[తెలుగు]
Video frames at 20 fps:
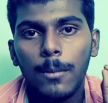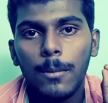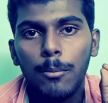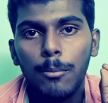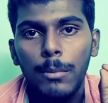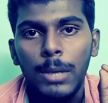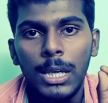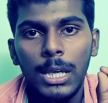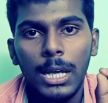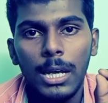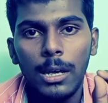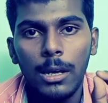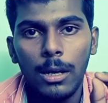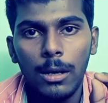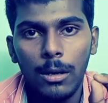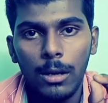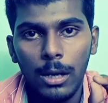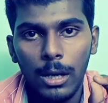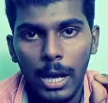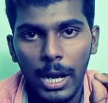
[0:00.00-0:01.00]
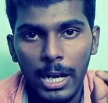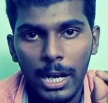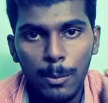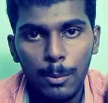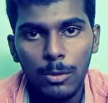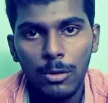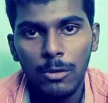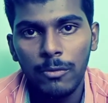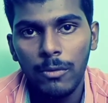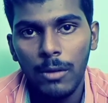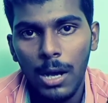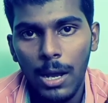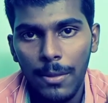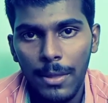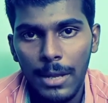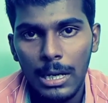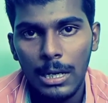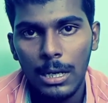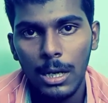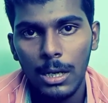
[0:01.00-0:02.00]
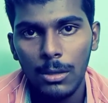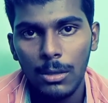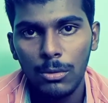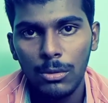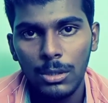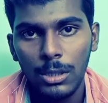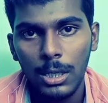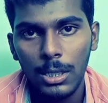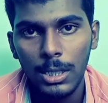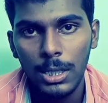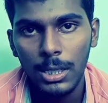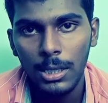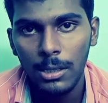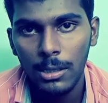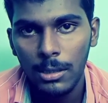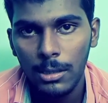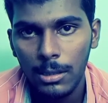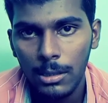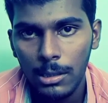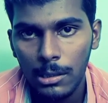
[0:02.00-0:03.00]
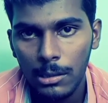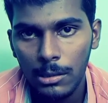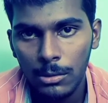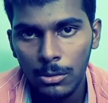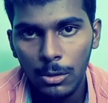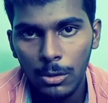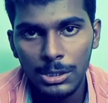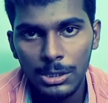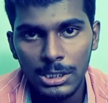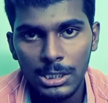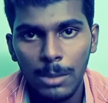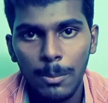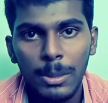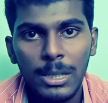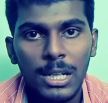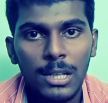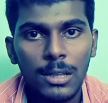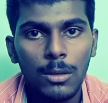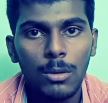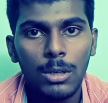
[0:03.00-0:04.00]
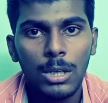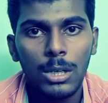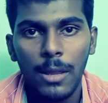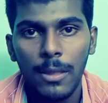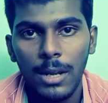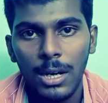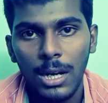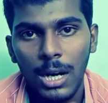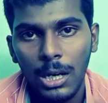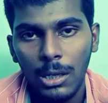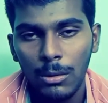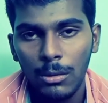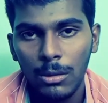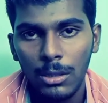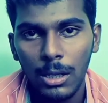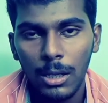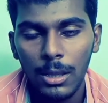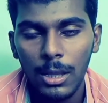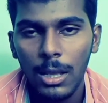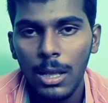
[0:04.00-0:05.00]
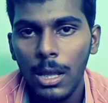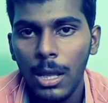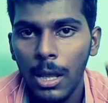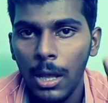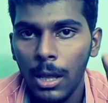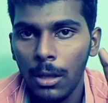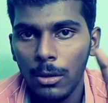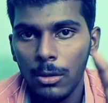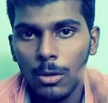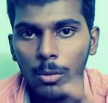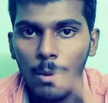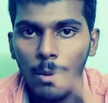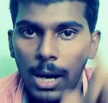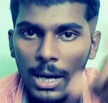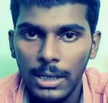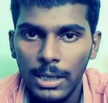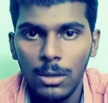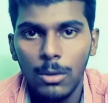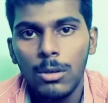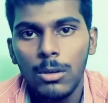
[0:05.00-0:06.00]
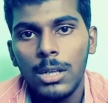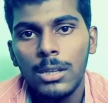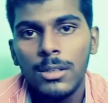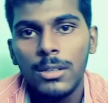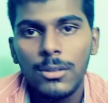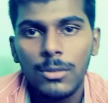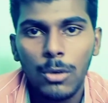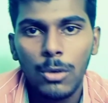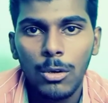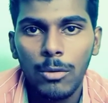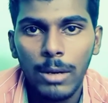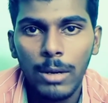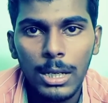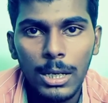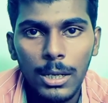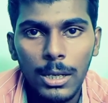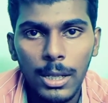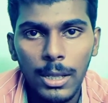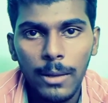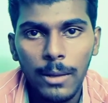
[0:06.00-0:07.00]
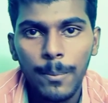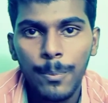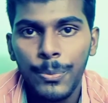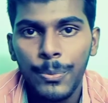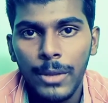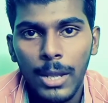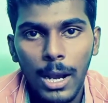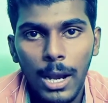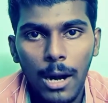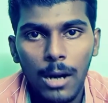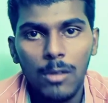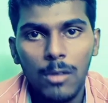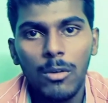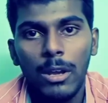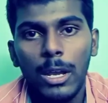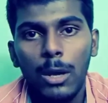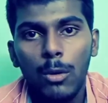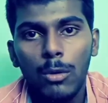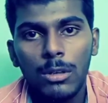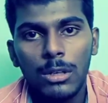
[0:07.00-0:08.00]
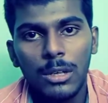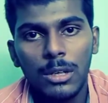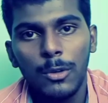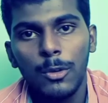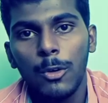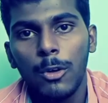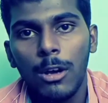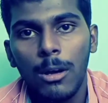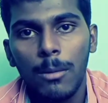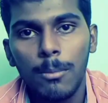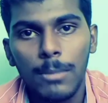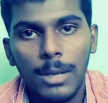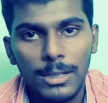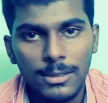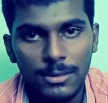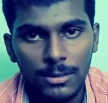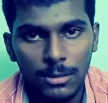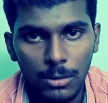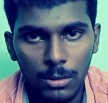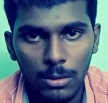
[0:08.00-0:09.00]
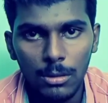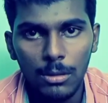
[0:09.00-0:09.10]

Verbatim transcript: మీ ఐడి ప్రూఫ్ ఆధార్ కార్డు ఉంటుంది కదా సో చిన్నపిల్లలది కూడా ఆధార్ కార్డు ఉంటుంది కదా సో వాటిని కూడా తీసుకొని వెళ్ళండి అక్కడ వైకుంఠం క్యూ కాంప్లెక్స్లో